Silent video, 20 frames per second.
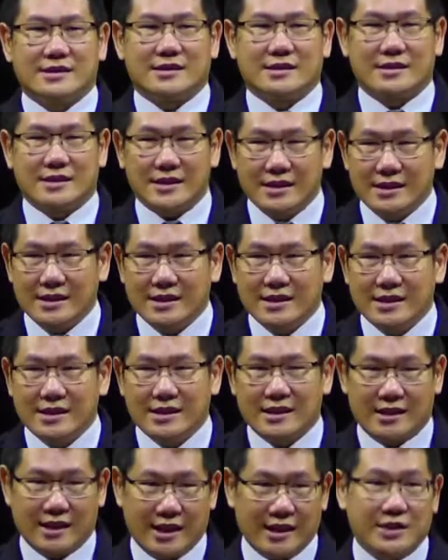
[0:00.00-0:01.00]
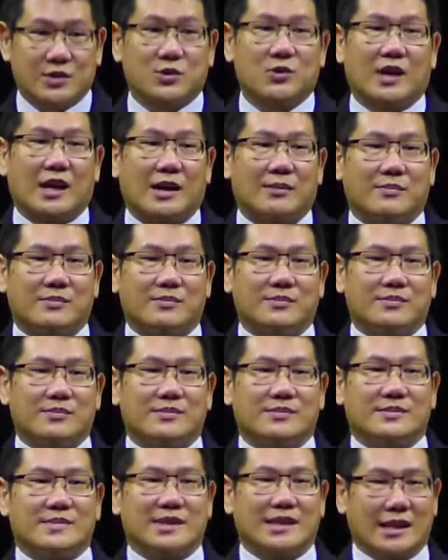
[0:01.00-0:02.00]
si gadis sulam.
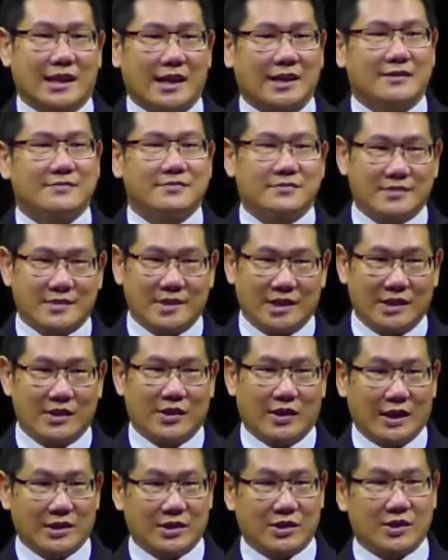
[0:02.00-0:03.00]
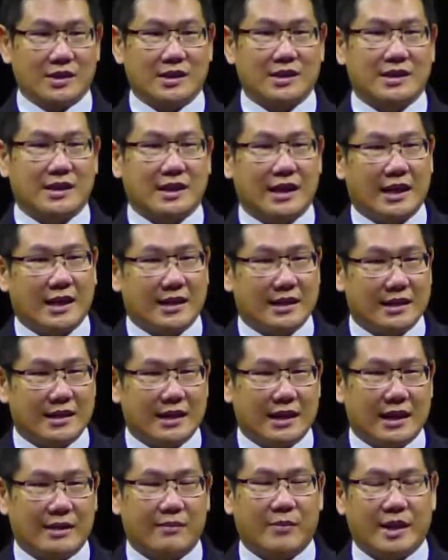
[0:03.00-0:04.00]
Ya. Yuk lanjut ke hal
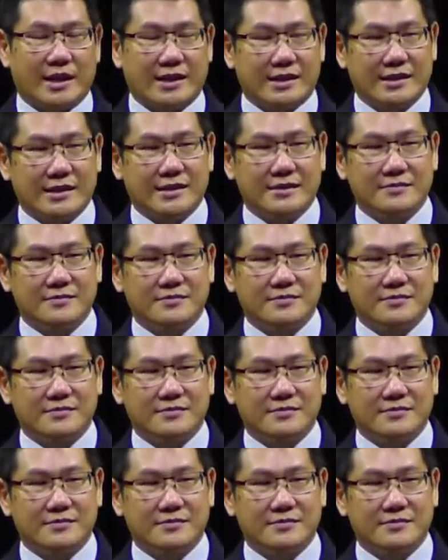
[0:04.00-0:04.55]
8-nya.